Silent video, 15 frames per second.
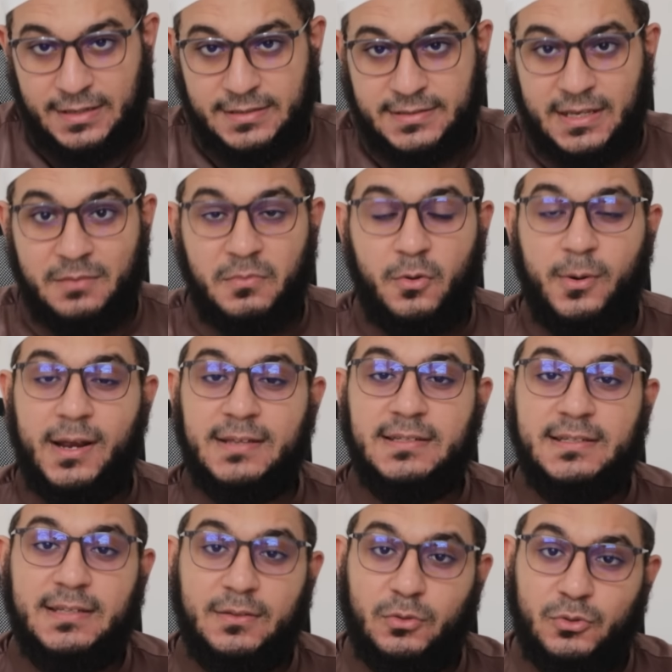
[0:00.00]
Saya mau
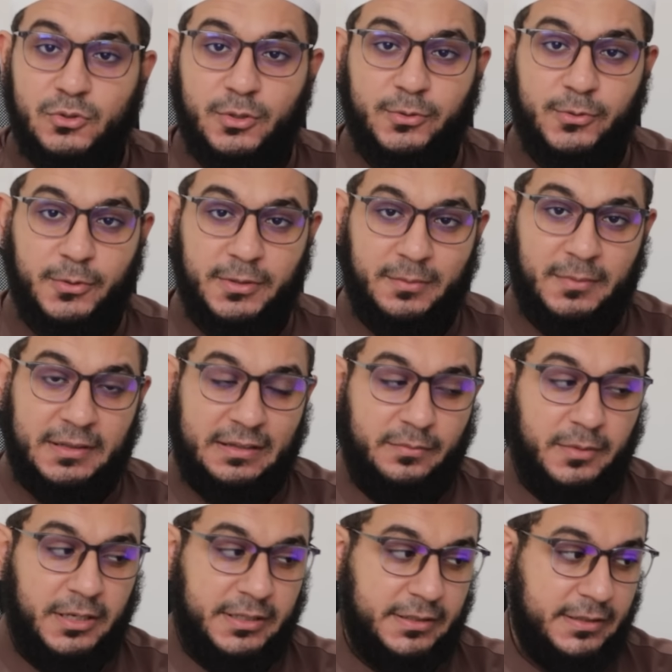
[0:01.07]
kasih satu contoh
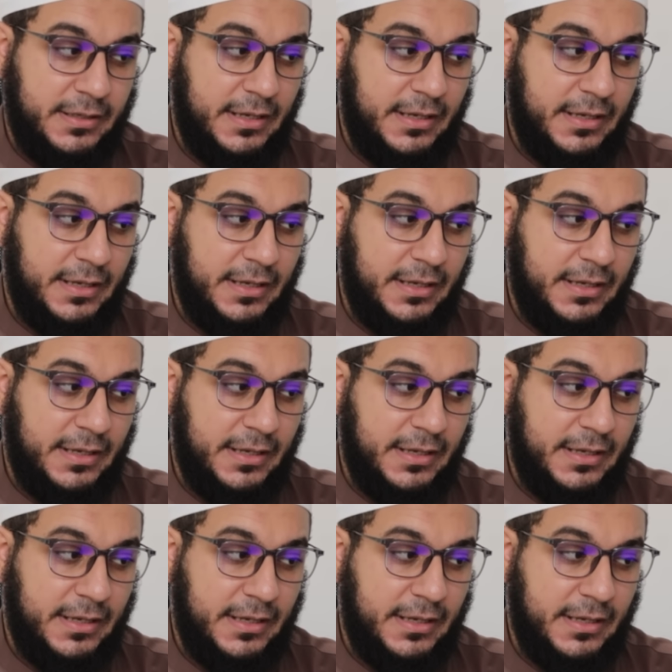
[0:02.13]
teman-teman.